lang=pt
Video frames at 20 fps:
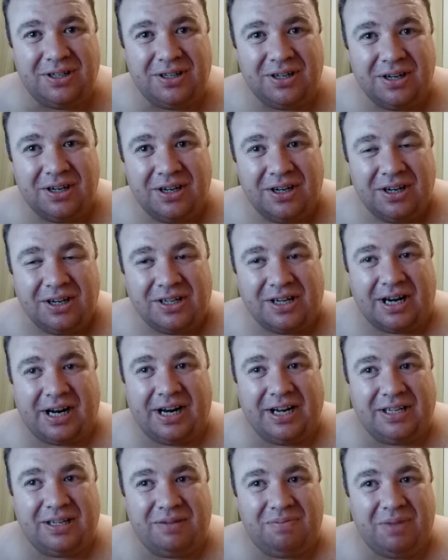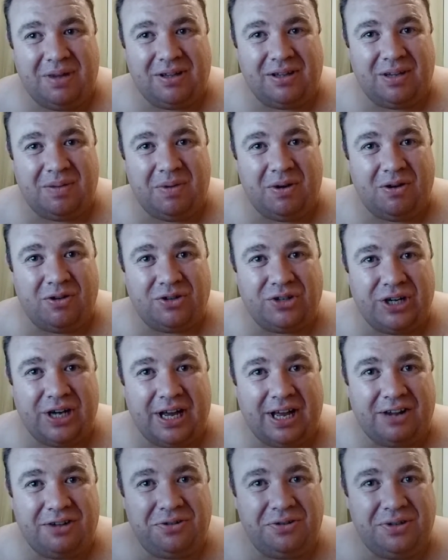de agradecimento também com
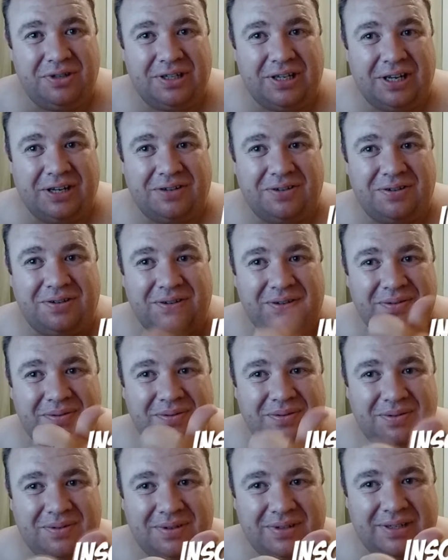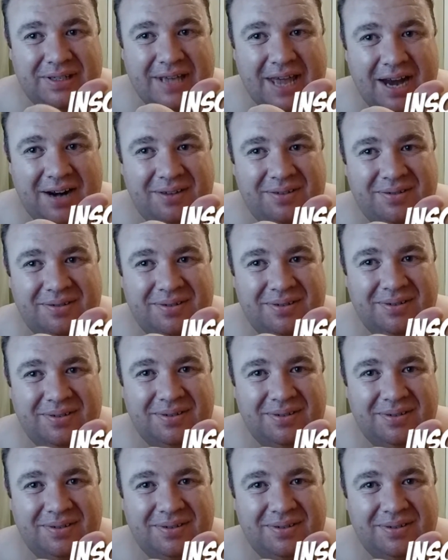chegar aos 200, certo?